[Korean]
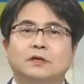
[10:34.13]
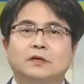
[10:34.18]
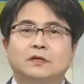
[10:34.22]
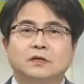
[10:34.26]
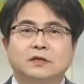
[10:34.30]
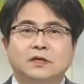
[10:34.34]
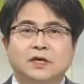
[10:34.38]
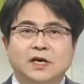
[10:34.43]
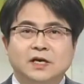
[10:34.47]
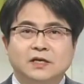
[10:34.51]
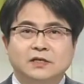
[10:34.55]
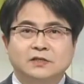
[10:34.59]

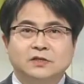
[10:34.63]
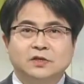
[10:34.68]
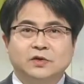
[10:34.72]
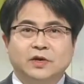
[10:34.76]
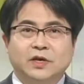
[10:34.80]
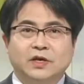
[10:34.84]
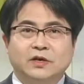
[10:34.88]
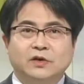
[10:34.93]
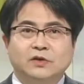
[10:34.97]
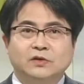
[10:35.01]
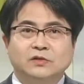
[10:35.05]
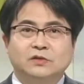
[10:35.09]

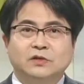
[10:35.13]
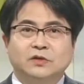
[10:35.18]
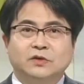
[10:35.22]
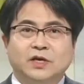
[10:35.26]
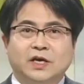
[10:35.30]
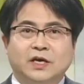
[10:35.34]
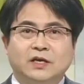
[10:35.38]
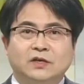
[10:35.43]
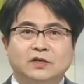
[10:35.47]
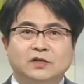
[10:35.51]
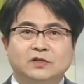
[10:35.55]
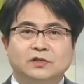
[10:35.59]
금강청의
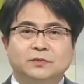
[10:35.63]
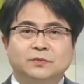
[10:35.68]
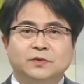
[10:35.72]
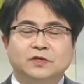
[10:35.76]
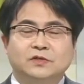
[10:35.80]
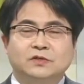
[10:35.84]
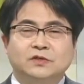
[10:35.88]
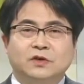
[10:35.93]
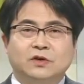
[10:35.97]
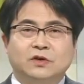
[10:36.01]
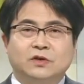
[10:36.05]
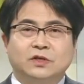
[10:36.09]
결정이
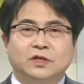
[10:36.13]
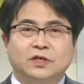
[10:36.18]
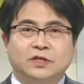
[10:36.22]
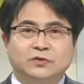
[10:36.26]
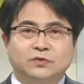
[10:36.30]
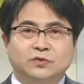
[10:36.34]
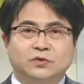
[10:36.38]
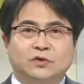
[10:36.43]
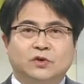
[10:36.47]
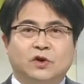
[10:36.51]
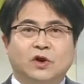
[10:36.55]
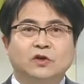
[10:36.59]
알려지면서
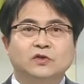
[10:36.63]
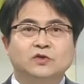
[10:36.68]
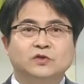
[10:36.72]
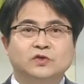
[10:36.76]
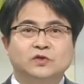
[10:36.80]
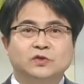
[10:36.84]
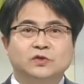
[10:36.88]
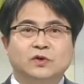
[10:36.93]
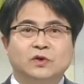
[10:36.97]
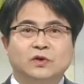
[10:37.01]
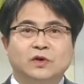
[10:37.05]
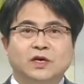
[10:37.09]
이후
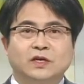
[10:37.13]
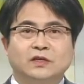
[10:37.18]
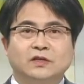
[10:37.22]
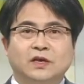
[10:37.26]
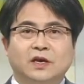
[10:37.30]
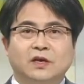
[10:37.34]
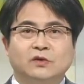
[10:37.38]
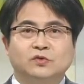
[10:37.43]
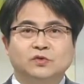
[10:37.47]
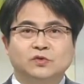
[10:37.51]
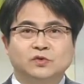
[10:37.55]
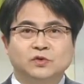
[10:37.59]
건축허가
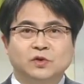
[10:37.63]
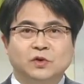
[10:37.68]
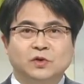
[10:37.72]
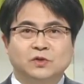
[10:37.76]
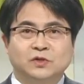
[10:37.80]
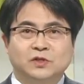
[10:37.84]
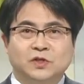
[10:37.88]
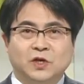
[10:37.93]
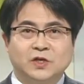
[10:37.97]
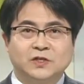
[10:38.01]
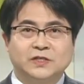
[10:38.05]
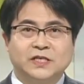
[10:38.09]
등의
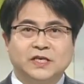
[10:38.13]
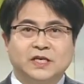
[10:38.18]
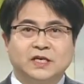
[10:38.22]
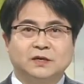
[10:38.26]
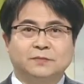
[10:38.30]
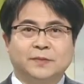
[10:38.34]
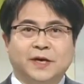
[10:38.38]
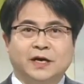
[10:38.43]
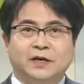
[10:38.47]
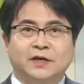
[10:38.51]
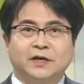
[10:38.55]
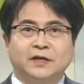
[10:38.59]
후속
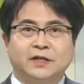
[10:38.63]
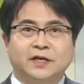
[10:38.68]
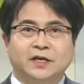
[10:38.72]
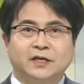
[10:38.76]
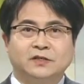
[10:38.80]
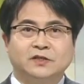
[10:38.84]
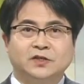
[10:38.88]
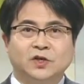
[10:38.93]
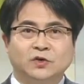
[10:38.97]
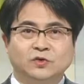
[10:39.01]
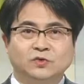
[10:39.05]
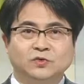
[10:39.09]
절차를 맡게
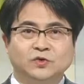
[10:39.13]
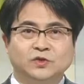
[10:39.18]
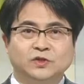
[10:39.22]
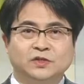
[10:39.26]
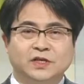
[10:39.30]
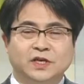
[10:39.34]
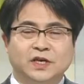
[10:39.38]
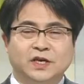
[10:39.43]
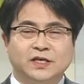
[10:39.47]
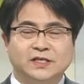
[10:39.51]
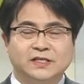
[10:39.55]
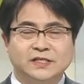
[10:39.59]
될
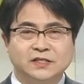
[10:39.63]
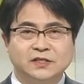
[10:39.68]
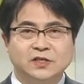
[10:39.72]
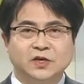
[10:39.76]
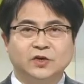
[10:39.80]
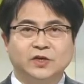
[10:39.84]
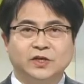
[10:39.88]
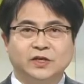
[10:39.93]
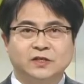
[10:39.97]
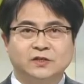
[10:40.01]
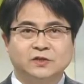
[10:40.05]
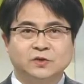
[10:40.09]
청주시의
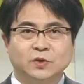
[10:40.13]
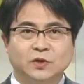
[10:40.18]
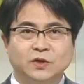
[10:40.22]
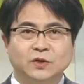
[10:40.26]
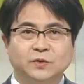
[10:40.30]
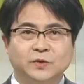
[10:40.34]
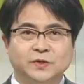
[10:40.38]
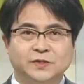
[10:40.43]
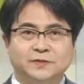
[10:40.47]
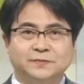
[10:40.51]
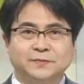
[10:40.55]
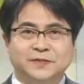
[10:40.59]
시선이
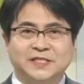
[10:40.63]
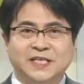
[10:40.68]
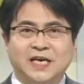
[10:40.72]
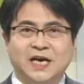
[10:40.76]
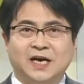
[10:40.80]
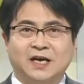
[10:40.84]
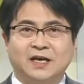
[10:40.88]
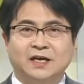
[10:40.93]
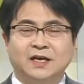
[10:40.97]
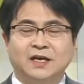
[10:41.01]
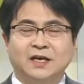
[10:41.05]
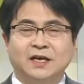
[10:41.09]
쏠리고
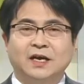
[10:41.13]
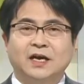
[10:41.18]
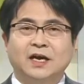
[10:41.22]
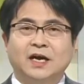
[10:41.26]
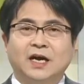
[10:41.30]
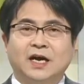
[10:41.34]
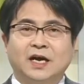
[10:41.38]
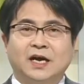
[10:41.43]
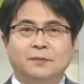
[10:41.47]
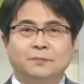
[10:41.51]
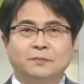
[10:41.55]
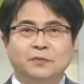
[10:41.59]
있습니다.
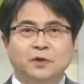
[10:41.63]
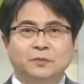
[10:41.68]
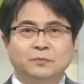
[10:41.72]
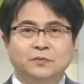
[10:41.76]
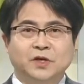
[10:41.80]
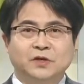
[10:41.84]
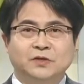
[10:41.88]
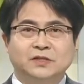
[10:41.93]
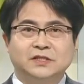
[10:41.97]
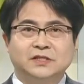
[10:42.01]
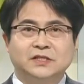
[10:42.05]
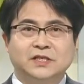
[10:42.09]

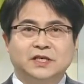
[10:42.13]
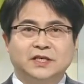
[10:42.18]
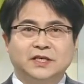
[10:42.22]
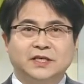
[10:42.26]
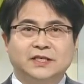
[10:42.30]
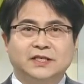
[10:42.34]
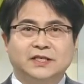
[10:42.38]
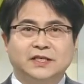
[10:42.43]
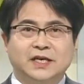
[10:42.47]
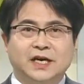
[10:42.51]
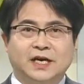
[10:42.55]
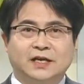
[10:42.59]
한범덕
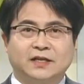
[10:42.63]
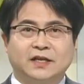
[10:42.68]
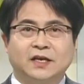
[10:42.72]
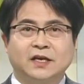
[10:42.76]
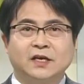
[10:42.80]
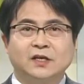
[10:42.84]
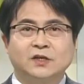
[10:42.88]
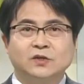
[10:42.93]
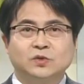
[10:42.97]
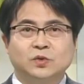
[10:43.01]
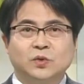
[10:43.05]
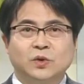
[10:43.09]
시장이 그간
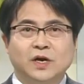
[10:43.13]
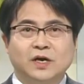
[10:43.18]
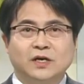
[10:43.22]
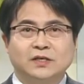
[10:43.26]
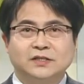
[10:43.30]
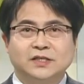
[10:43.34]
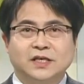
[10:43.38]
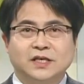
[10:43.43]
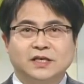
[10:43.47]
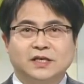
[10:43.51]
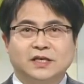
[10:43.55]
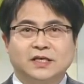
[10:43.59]

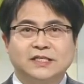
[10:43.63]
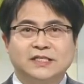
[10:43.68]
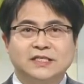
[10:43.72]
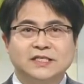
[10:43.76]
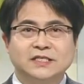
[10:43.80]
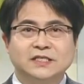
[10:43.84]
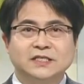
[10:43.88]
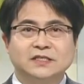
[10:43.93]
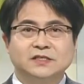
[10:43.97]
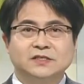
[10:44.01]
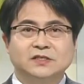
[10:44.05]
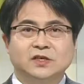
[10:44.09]
소각장
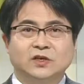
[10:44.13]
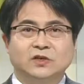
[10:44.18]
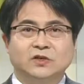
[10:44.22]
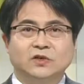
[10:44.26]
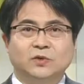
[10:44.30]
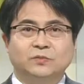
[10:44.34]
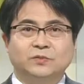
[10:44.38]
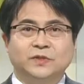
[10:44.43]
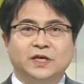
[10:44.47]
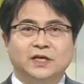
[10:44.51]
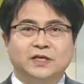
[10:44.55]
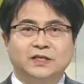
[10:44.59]
신증설은
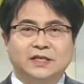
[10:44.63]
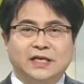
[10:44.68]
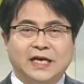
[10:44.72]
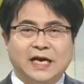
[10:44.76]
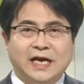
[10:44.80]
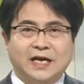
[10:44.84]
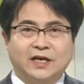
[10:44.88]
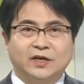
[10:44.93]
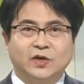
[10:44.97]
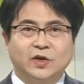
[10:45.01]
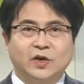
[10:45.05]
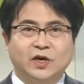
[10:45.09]
없다는
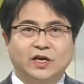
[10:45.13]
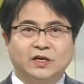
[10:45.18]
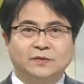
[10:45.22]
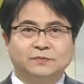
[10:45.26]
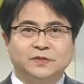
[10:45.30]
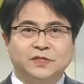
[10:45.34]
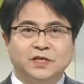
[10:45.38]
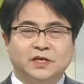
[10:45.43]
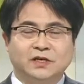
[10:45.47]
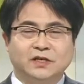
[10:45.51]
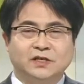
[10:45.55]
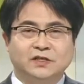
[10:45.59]
강경한
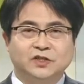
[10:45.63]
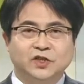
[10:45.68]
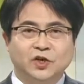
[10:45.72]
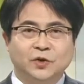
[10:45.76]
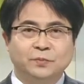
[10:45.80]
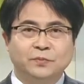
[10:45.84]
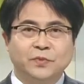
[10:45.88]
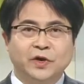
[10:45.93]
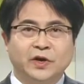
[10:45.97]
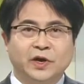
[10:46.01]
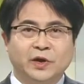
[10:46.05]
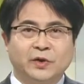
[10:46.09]
입장을
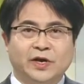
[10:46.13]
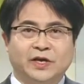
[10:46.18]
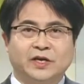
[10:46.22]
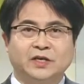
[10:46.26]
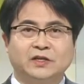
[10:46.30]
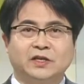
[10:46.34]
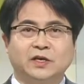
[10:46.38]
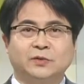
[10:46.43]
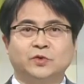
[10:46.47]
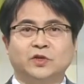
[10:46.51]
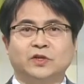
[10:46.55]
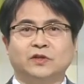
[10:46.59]
천명해
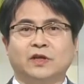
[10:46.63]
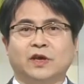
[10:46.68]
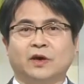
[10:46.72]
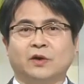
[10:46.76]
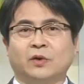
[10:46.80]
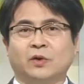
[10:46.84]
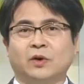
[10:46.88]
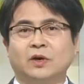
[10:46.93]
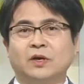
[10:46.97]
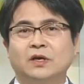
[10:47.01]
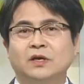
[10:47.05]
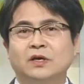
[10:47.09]
왔기
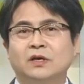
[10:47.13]
때문인데요.